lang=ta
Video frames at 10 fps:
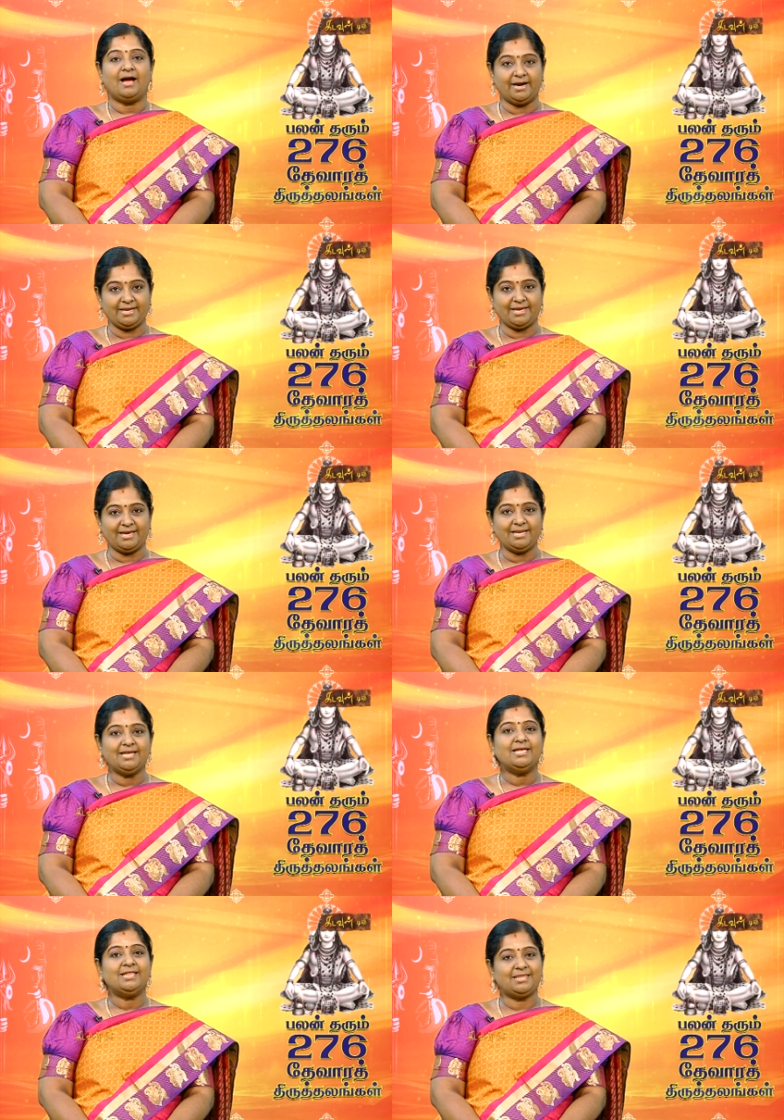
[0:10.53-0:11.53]
அடியேன்
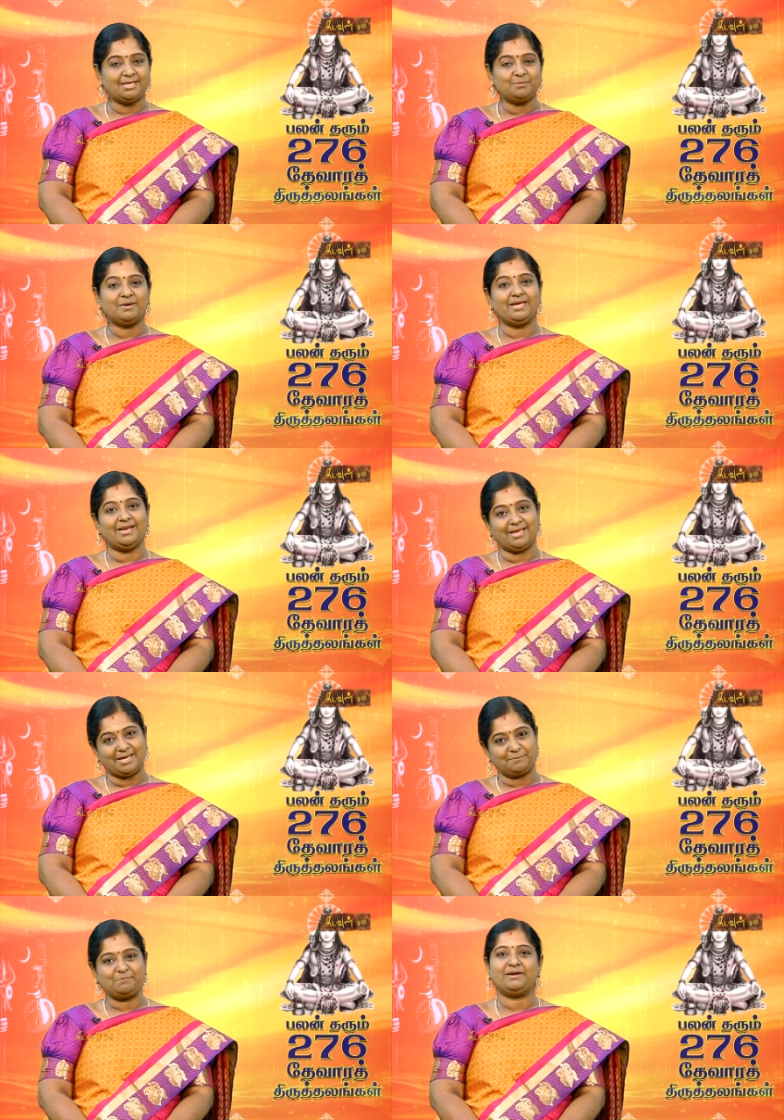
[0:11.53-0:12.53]
திருமயிலை
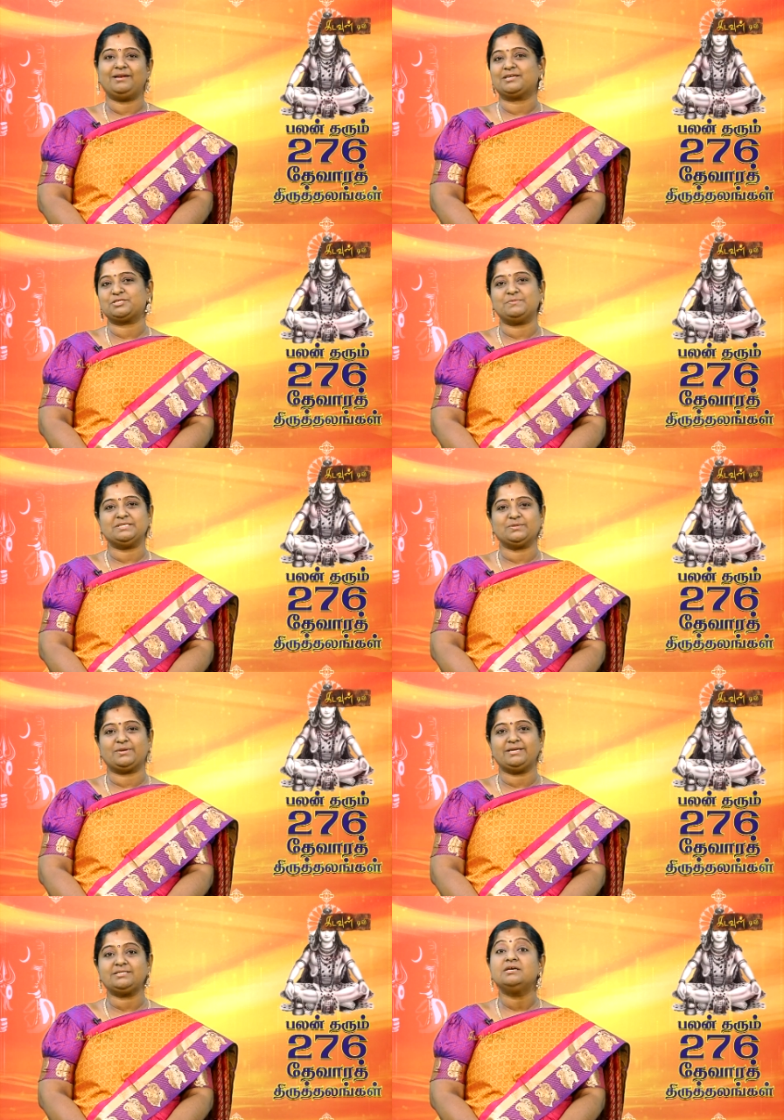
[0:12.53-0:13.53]
கற்பகலக்ஷ்மி
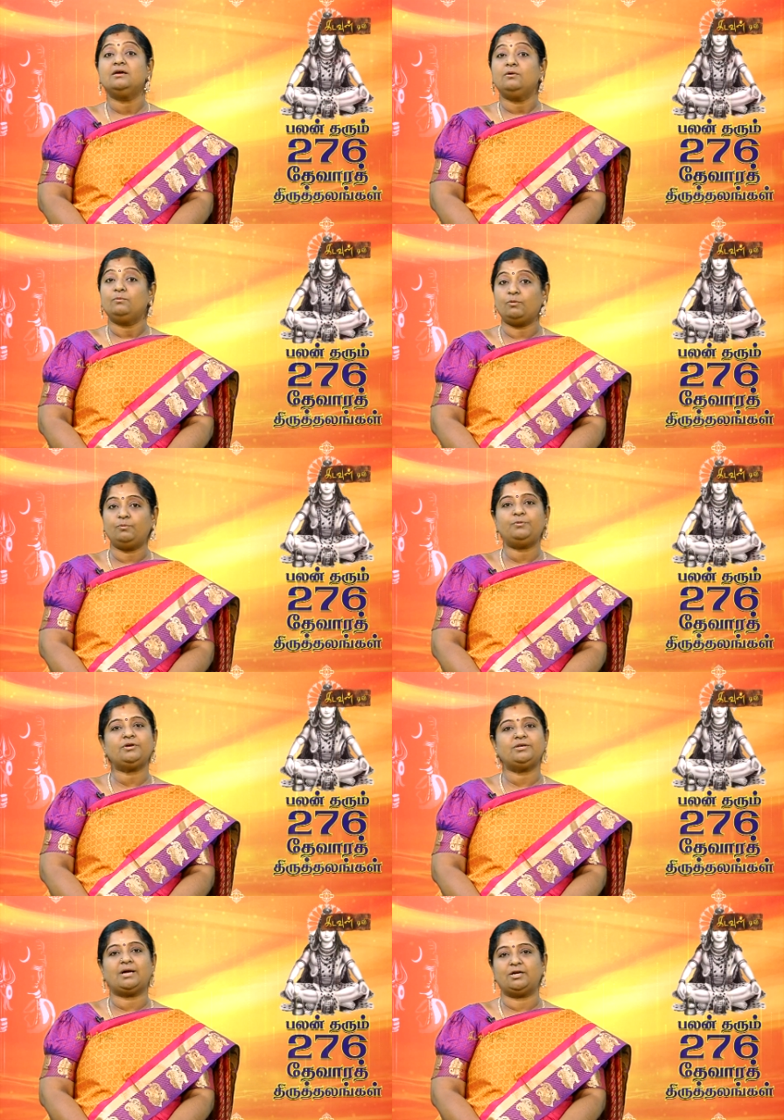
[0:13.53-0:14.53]
சுரேஷ்
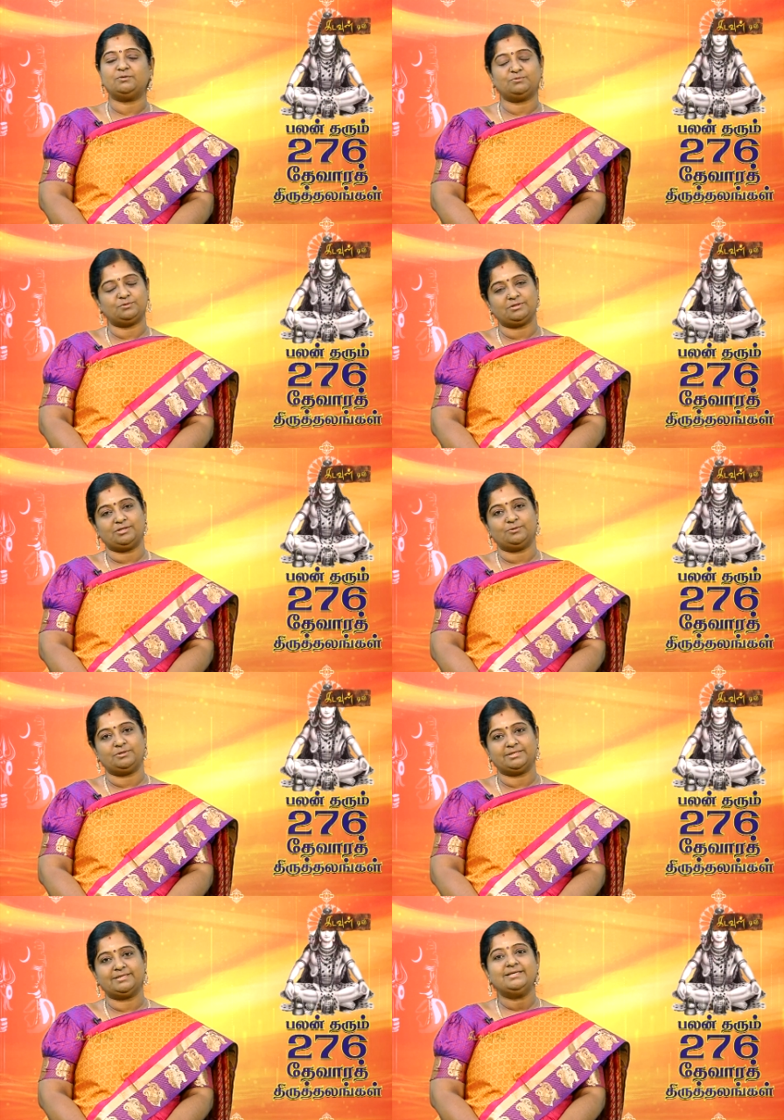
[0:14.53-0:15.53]
ஒவ்வொரு நாளும்
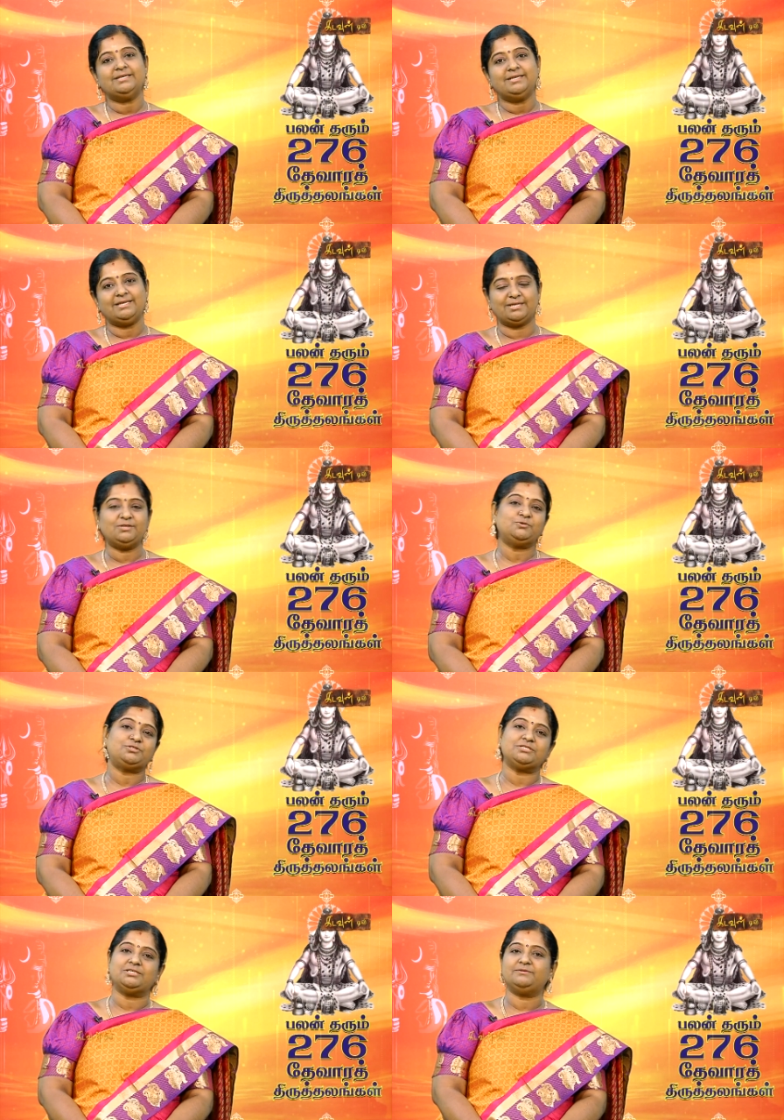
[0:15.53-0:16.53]
உங்களோடு
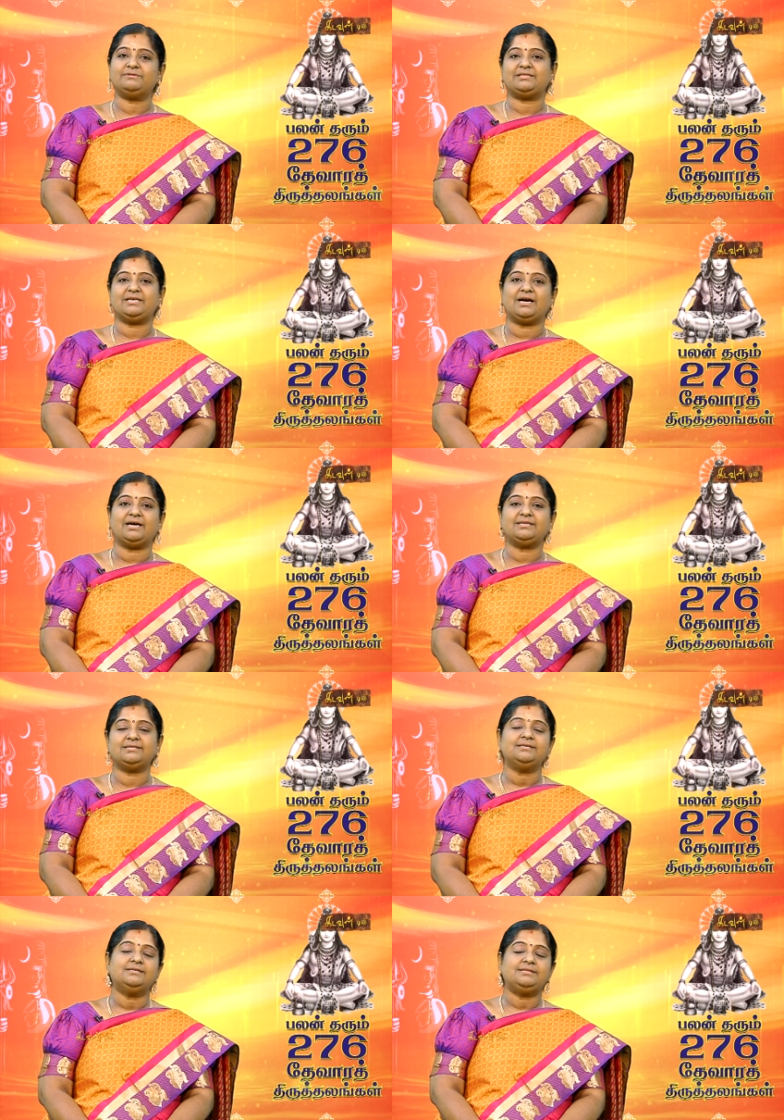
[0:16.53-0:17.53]
இருநூற்றி எழுபத்தி ஆறு
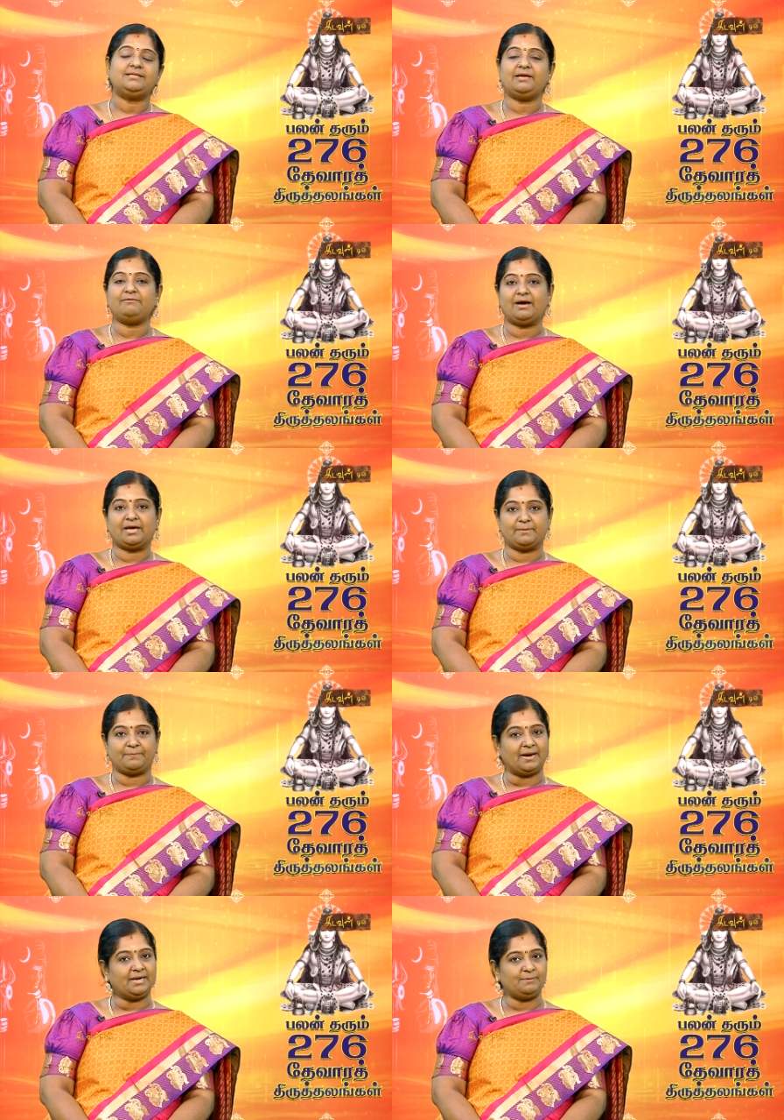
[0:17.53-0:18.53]
தேவார
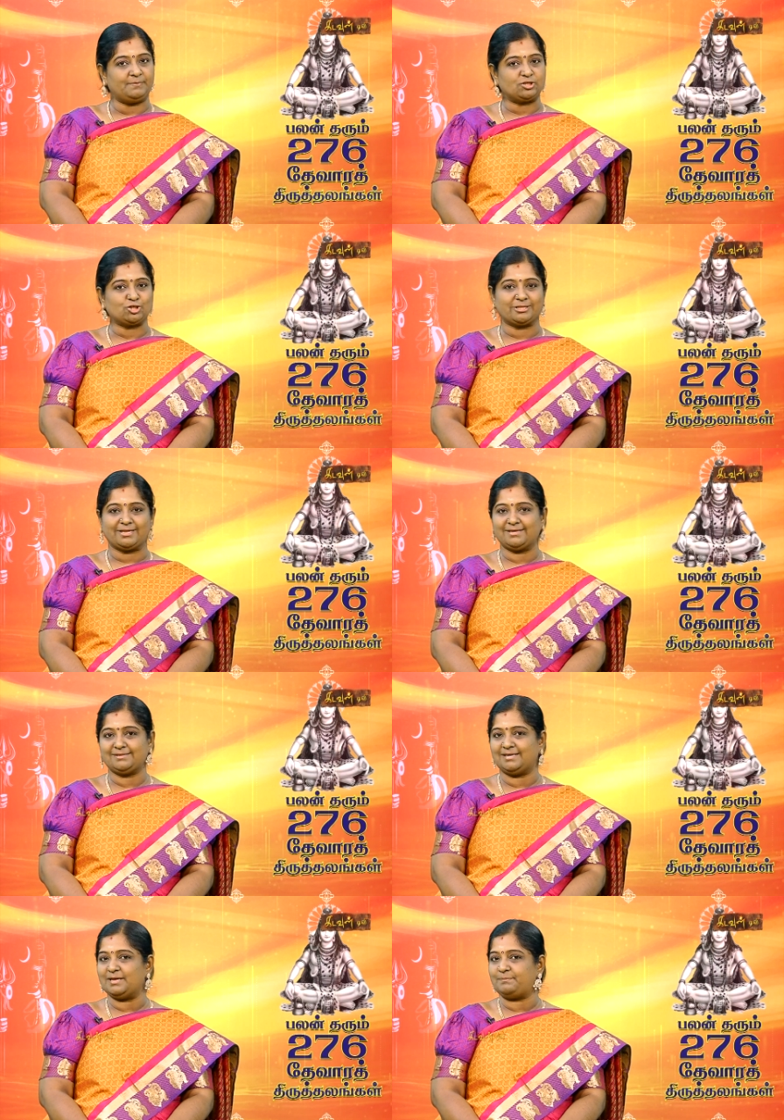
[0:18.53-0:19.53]
பாடல் பெற்ற
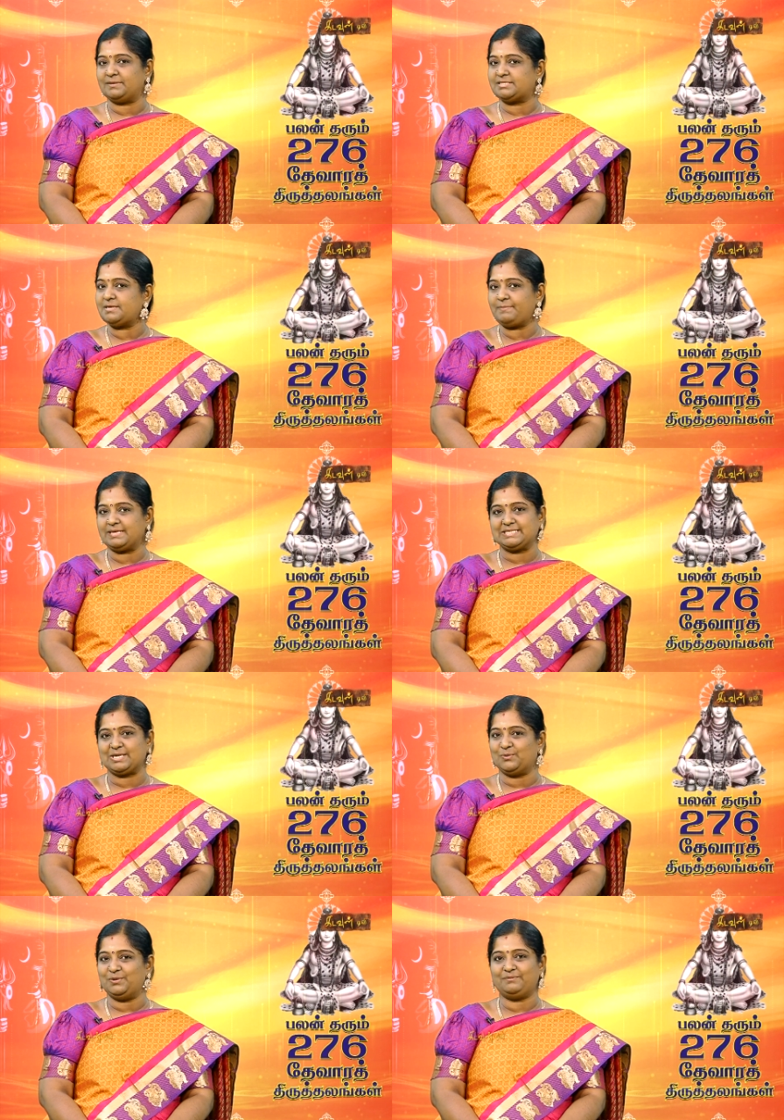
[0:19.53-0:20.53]
தலங்களை பற்றி
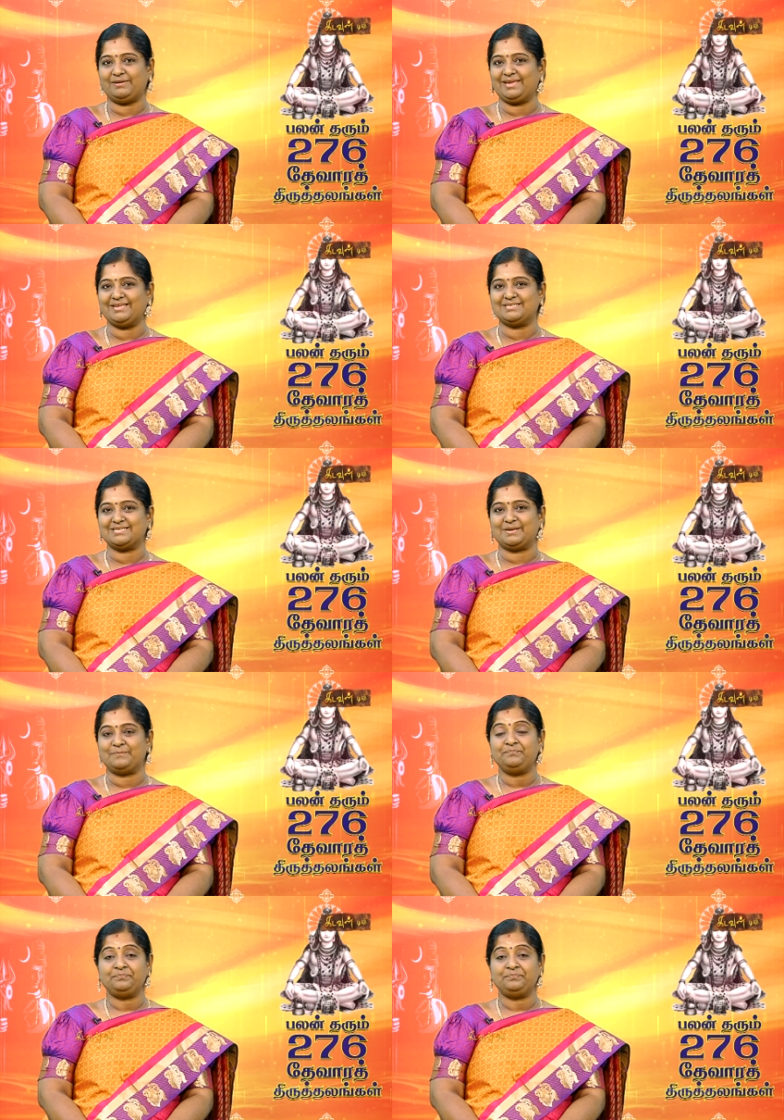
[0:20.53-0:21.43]
பேசிக்கொண்டு வருகின்றேன்